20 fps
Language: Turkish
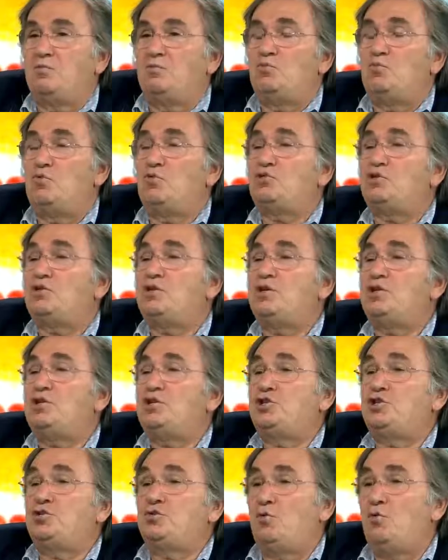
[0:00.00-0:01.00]

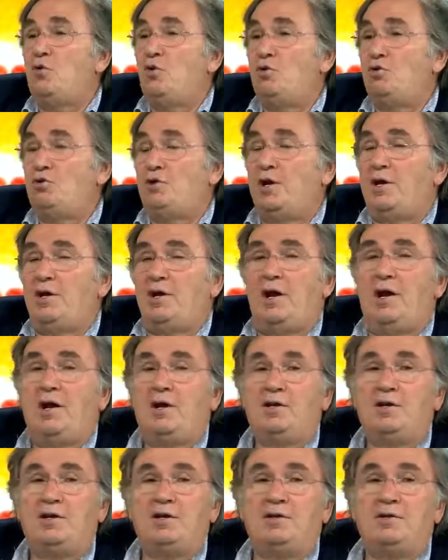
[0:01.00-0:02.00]
Müthiş orada
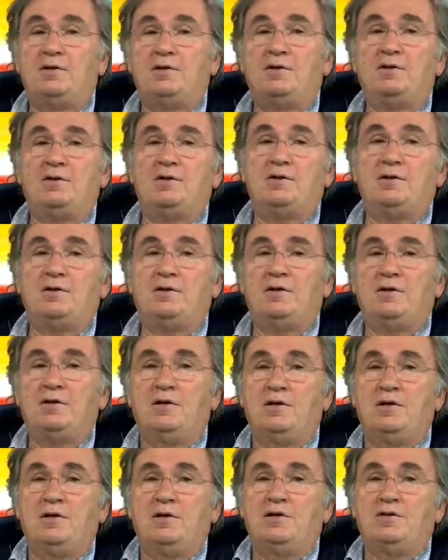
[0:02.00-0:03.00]
yani e,
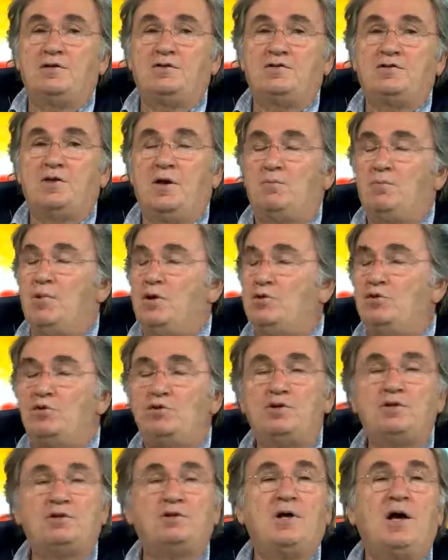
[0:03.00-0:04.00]

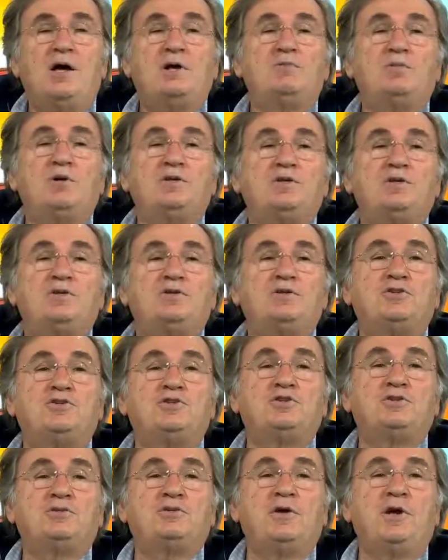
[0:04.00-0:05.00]
seberoid dermatit
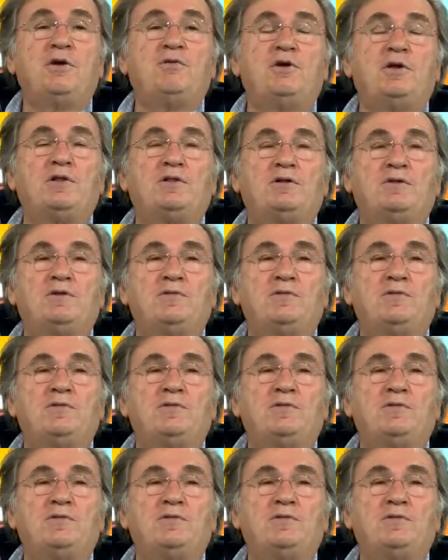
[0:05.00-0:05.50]
için. Evet.